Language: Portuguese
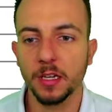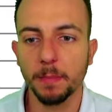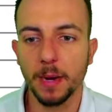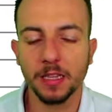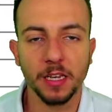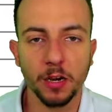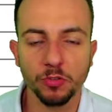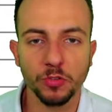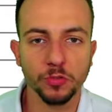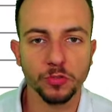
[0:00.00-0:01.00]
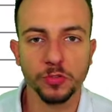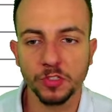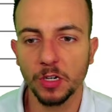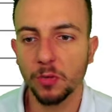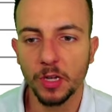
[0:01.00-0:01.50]
material de
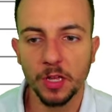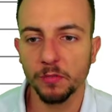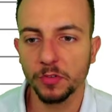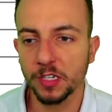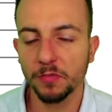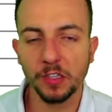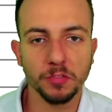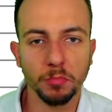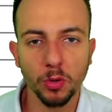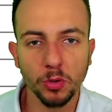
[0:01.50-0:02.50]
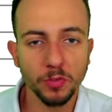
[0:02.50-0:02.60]
construção, você que vende bolo,